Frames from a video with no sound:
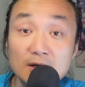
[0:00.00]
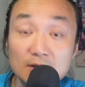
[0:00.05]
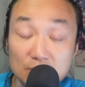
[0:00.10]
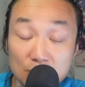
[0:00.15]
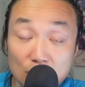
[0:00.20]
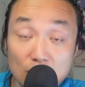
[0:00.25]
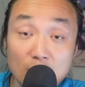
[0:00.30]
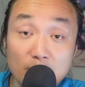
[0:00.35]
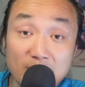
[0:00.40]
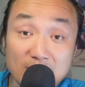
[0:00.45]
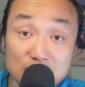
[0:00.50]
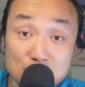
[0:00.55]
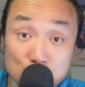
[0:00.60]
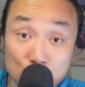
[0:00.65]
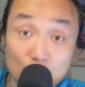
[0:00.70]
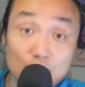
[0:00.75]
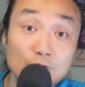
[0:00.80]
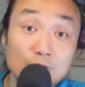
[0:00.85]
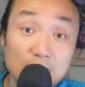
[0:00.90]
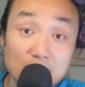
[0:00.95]
都要把
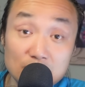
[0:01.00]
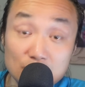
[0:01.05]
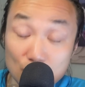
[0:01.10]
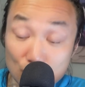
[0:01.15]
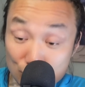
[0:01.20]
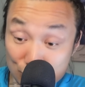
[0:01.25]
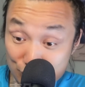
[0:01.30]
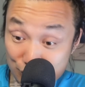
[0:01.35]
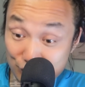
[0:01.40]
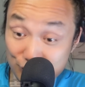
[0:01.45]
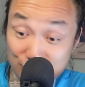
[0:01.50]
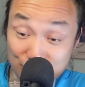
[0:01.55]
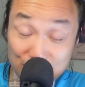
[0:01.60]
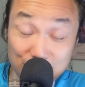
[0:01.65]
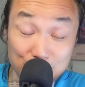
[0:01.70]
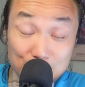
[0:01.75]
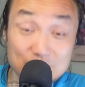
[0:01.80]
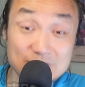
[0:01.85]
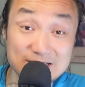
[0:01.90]
所有人都置之于